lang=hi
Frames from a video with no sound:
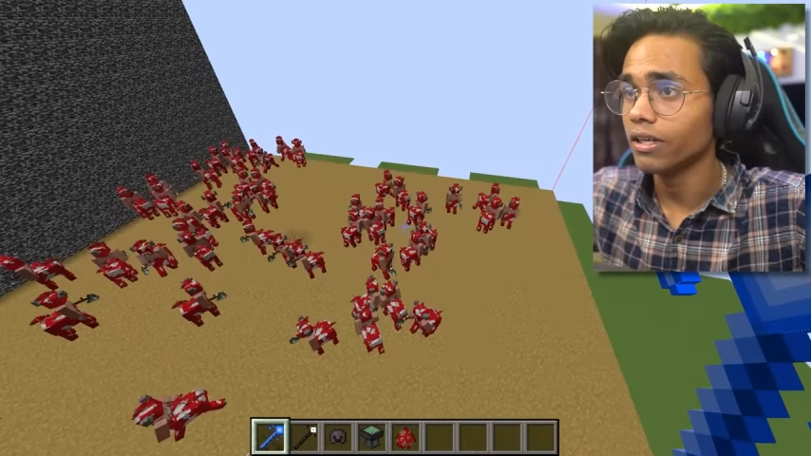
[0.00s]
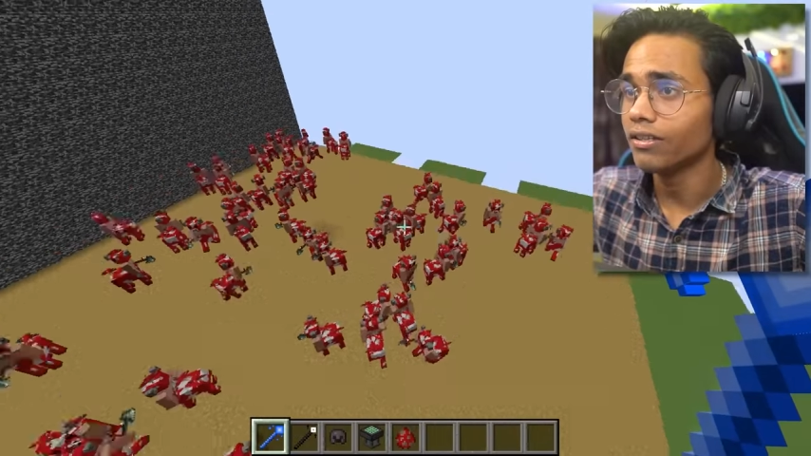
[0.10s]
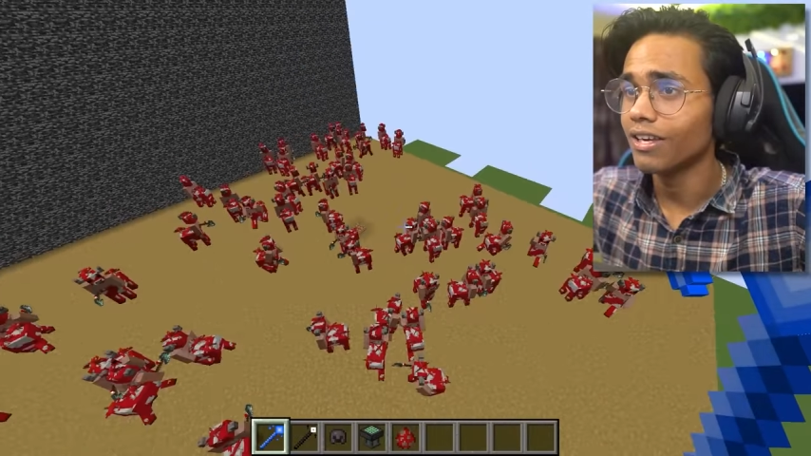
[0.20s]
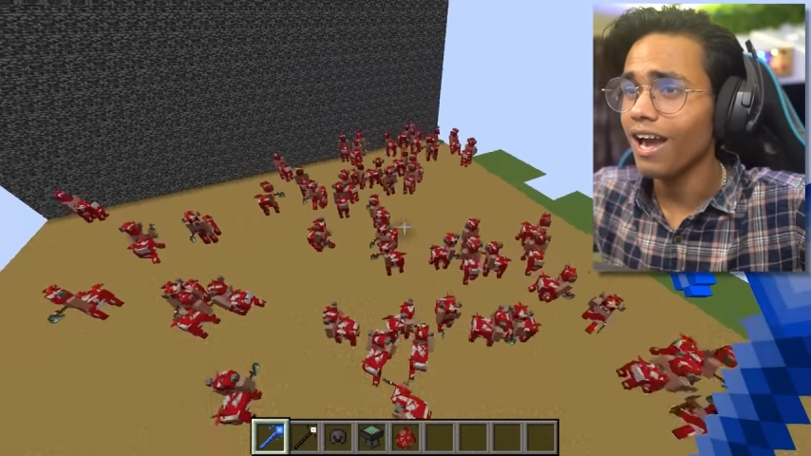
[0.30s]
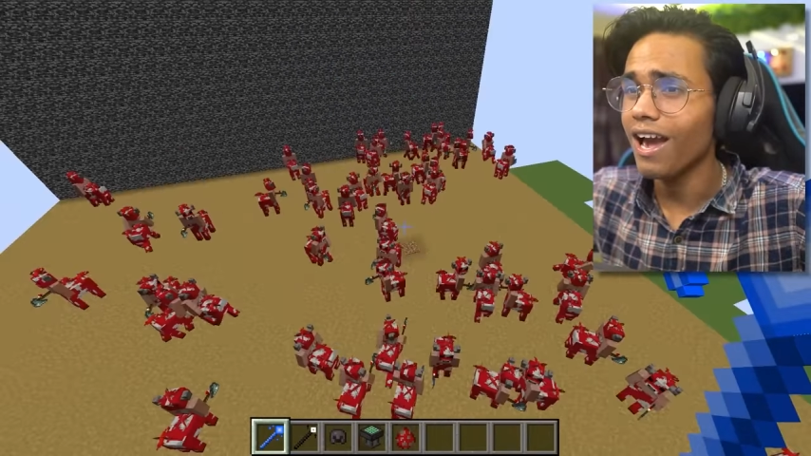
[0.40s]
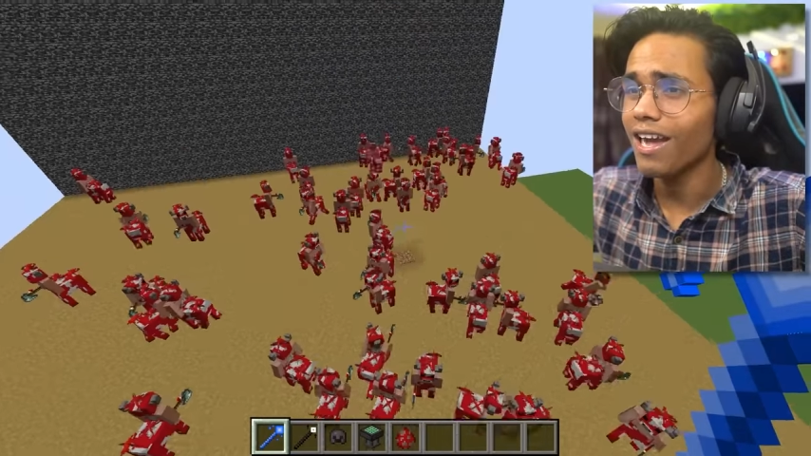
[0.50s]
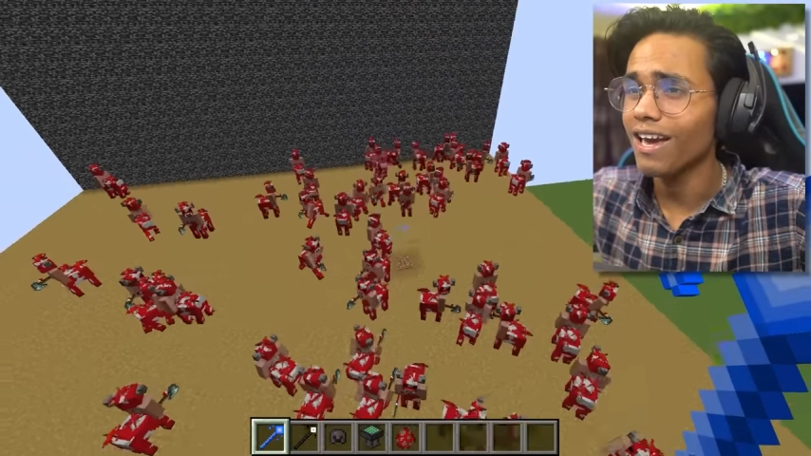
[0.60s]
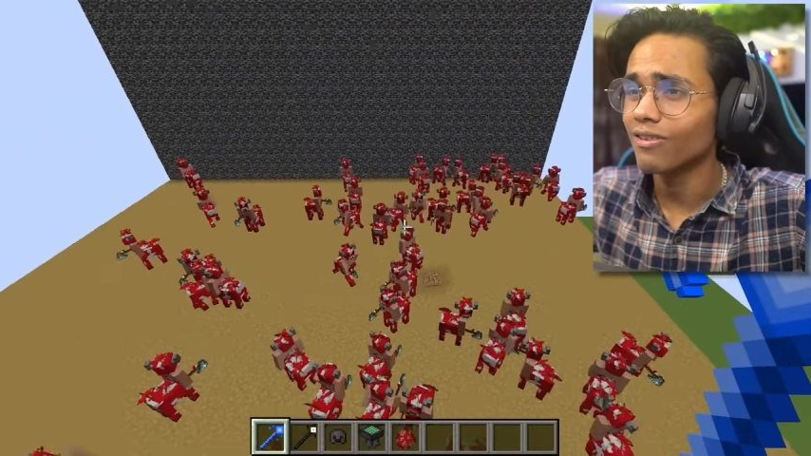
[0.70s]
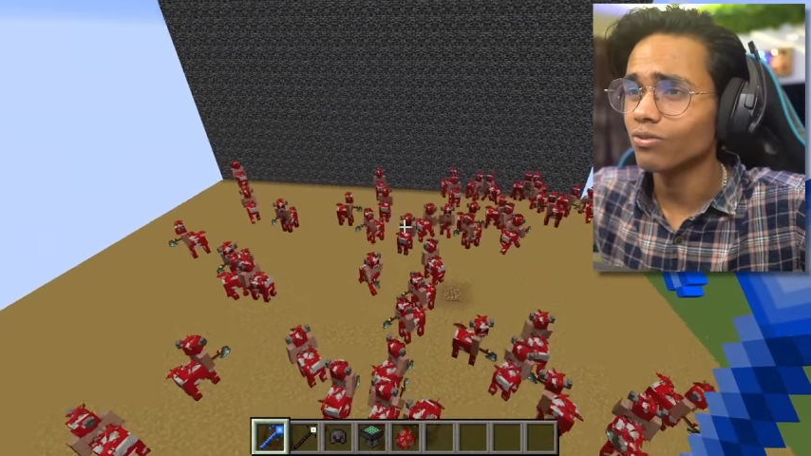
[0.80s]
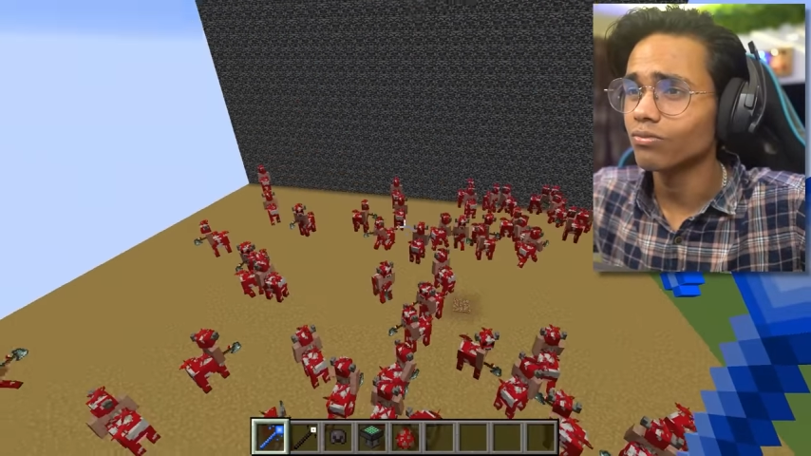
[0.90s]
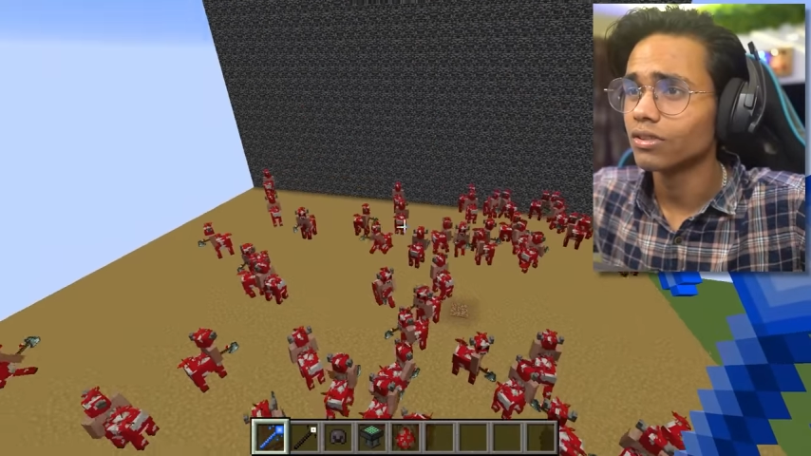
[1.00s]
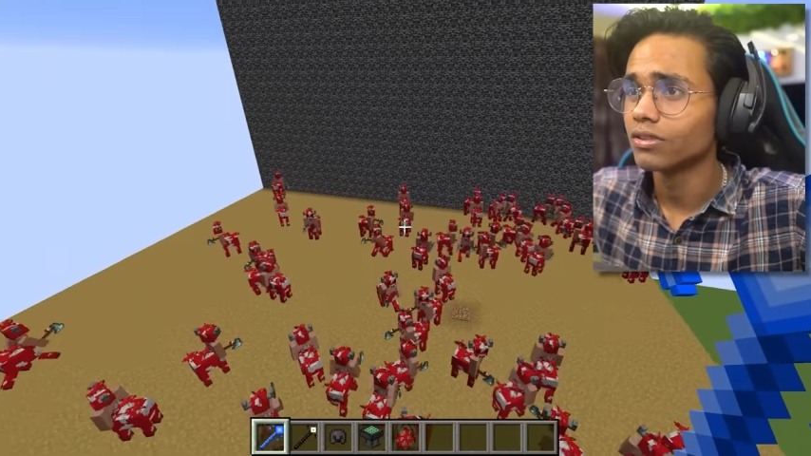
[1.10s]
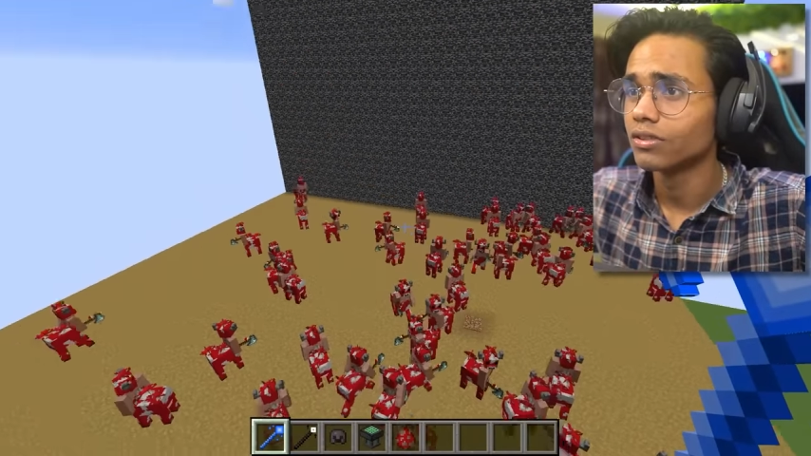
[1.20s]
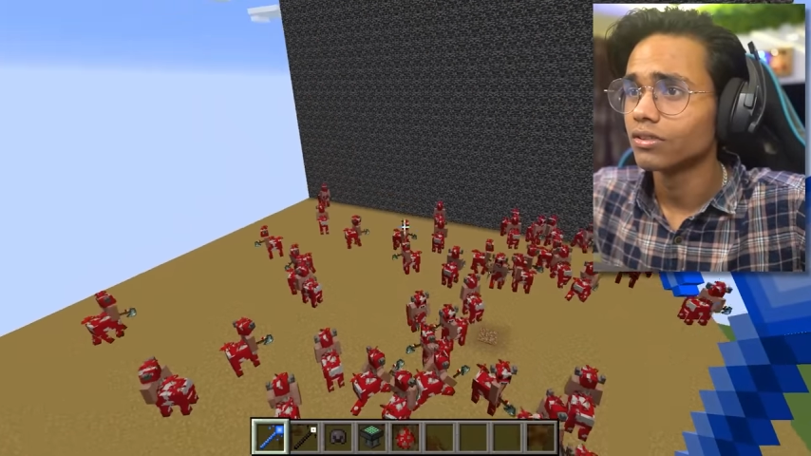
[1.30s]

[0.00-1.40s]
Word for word: ओ और क्या